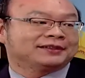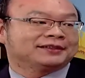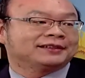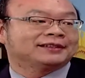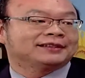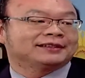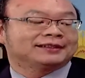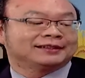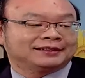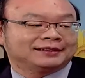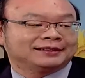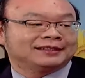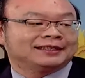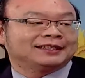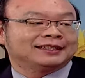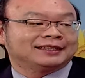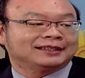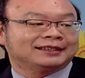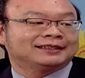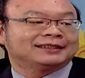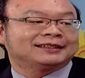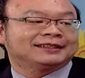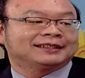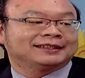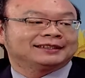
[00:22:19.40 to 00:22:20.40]
啊
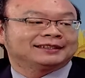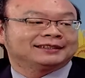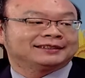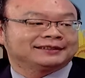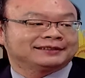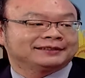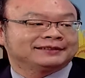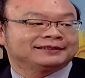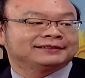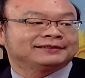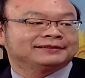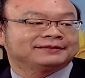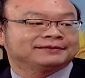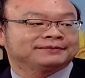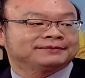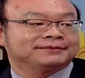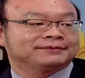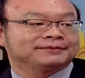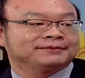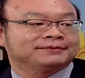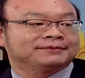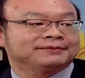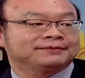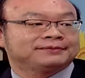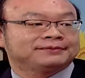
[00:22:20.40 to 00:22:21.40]
是是是，
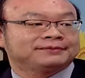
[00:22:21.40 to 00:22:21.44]
不